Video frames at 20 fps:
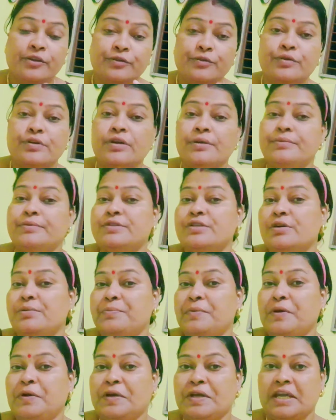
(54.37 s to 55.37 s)
দুর্গাপূজা
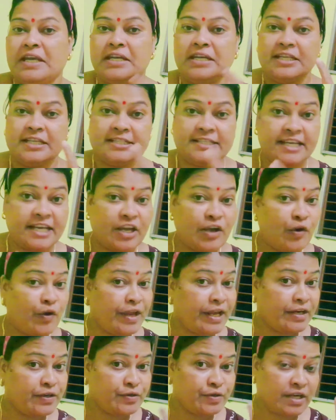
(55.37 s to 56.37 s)
উপলক্ষে নিজেকেও
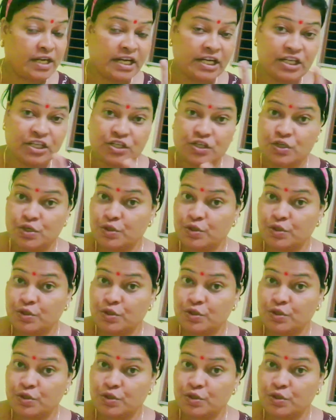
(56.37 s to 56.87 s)
একটুখানি